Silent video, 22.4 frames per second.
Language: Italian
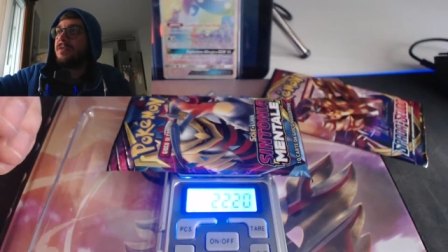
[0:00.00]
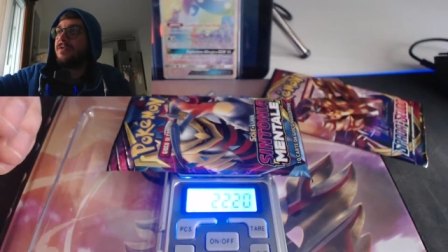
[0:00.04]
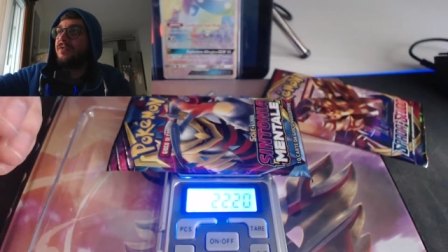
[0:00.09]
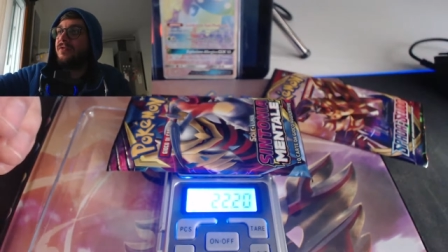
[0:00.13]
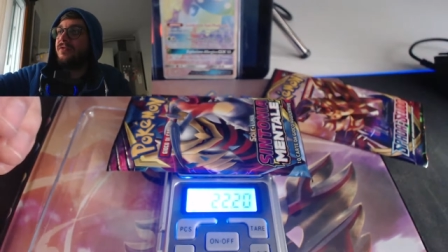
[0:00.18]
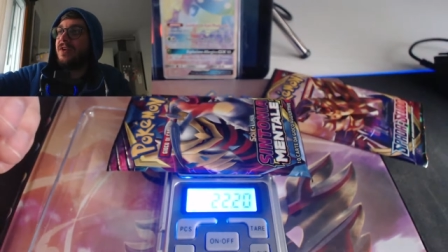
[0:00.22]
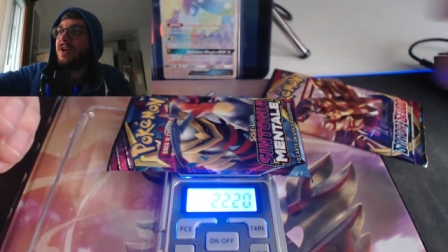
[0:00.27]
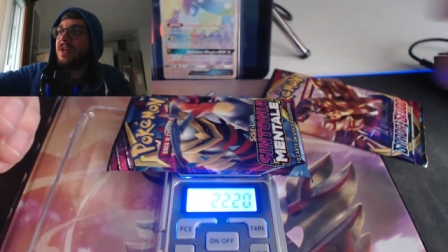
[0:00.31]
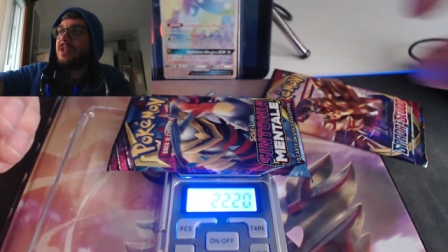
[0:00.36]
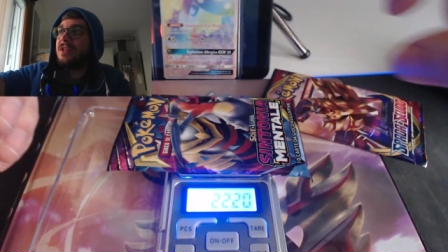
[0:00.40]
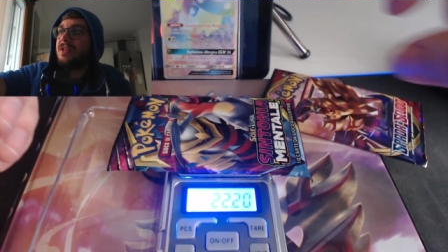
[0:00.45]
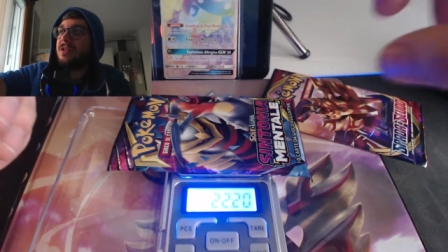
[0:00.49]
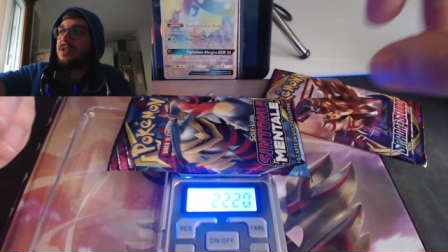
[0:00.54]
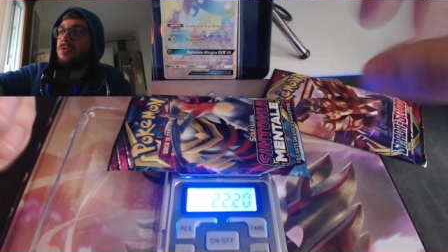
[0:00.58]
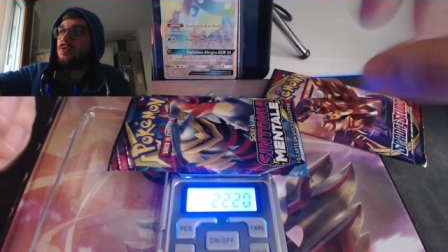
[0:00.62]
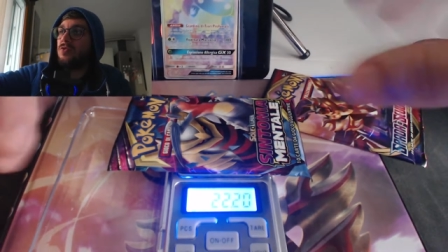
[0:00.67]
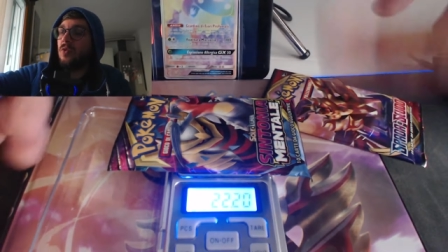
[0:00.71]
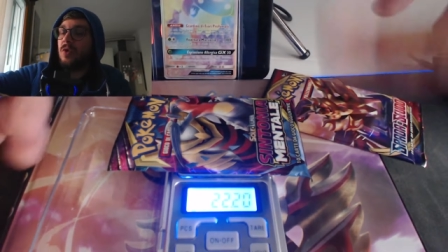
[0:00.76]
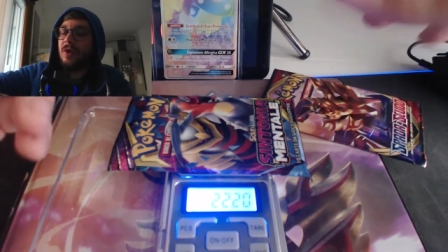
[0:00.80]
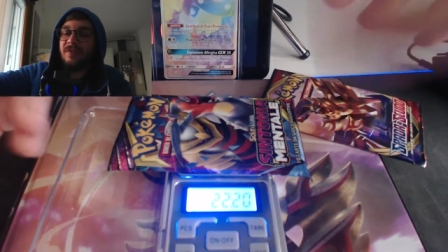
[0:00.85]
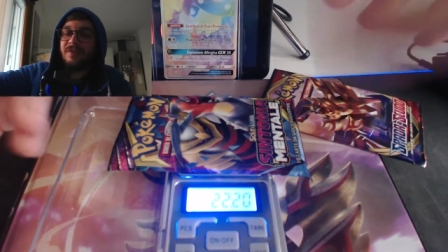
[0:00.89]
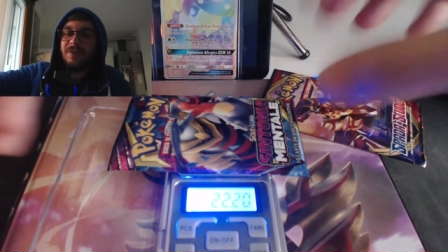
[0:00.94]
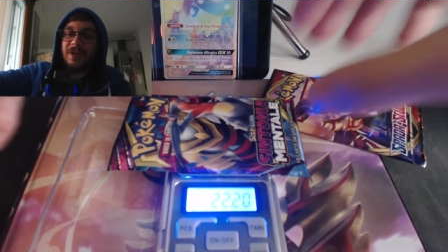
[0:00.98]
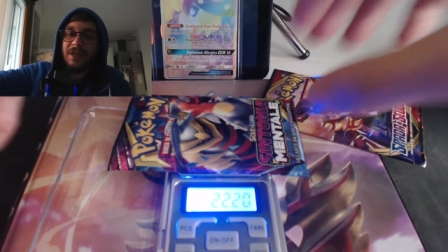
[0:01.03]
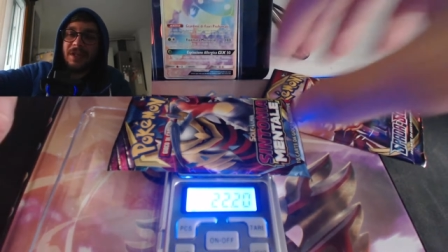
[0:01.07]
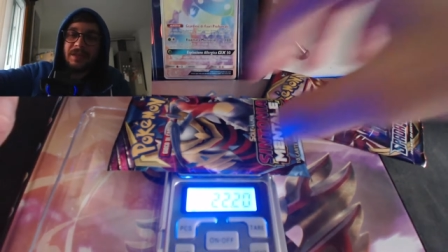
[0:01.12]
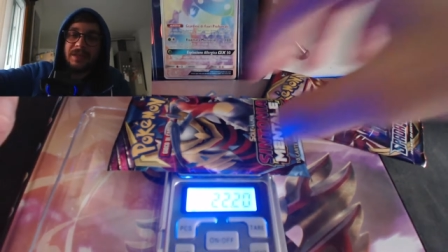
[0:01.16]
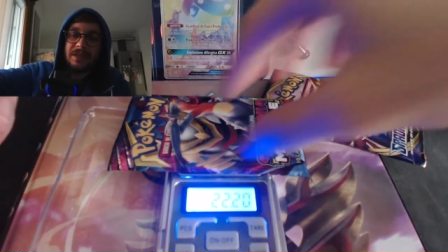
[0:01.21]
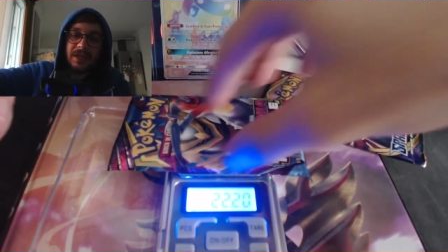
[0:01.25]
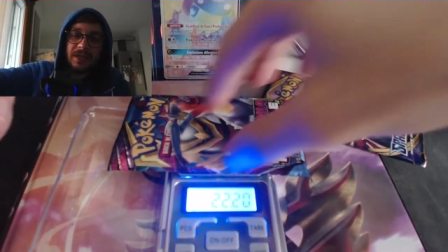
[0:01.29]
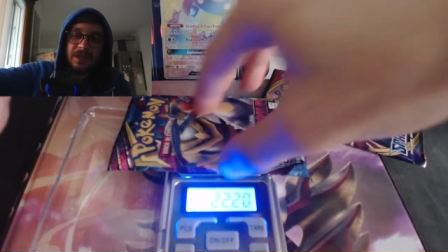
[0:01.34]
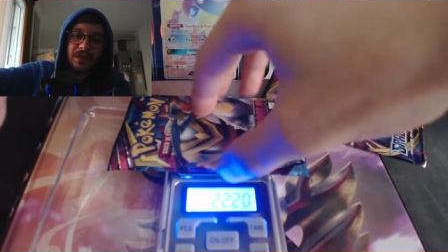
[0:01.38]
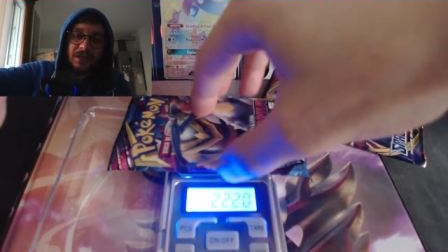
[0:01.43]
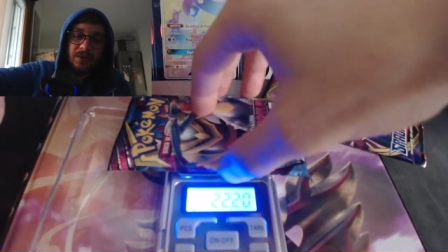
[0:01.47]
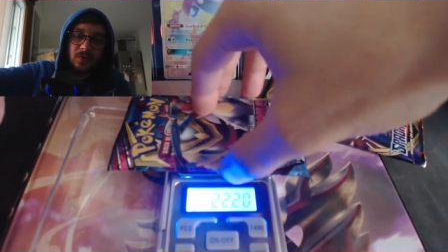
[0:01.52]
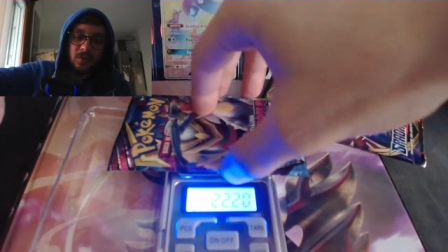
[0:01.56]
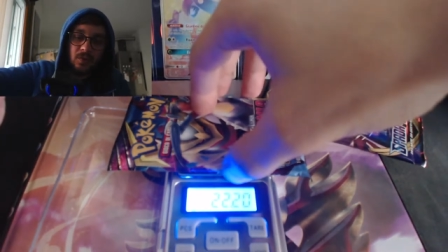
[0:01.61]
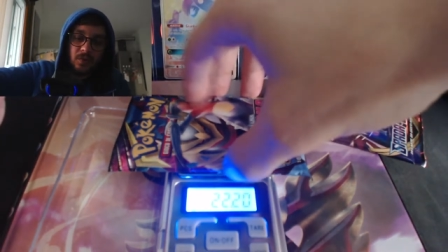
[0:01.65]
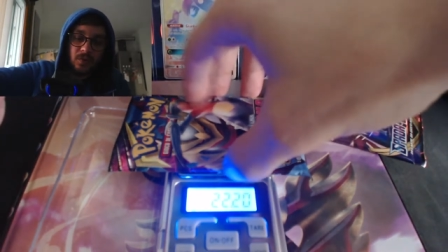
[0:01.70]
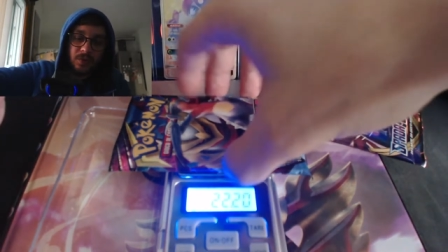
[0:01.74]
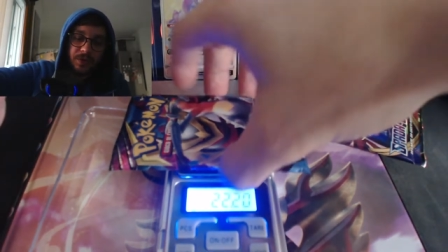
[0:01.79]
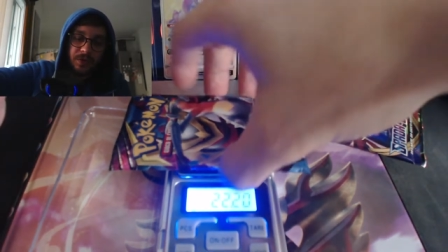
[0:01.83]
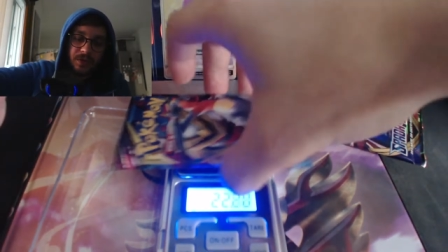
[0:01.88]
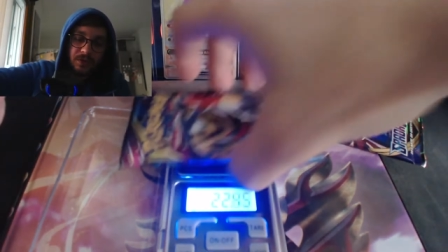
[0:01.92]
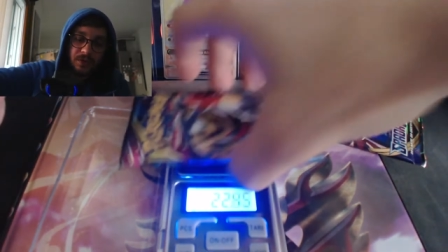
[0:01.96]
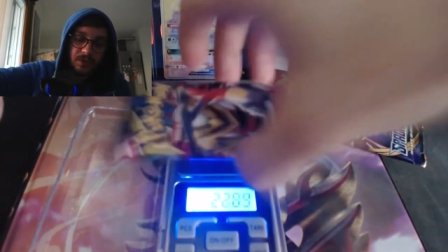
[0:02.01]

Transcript: 22,20 anche lui.